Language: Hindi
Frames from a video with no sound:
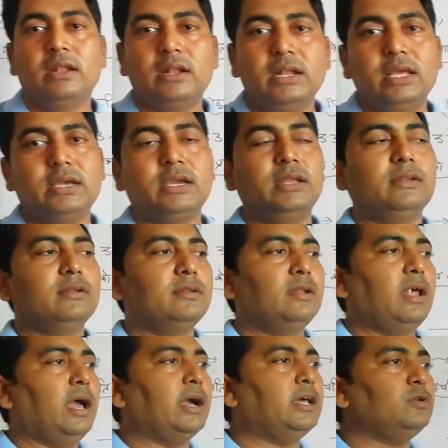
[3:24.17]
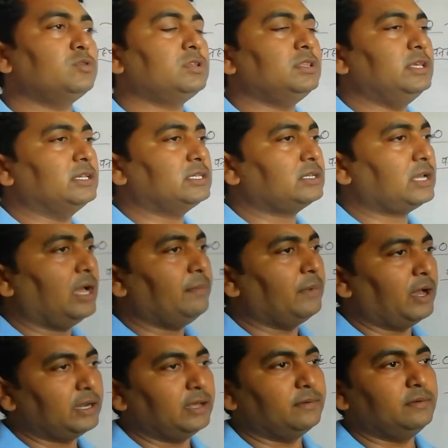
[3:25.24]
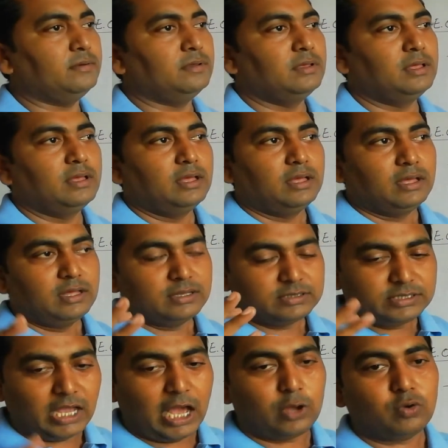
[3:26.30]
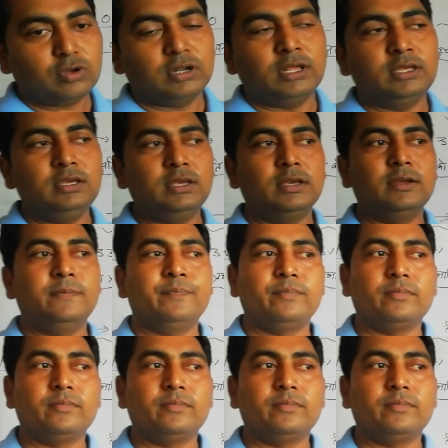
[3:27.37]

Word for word: लेकिन अगर उस देश का मानव जागरूक नहीं है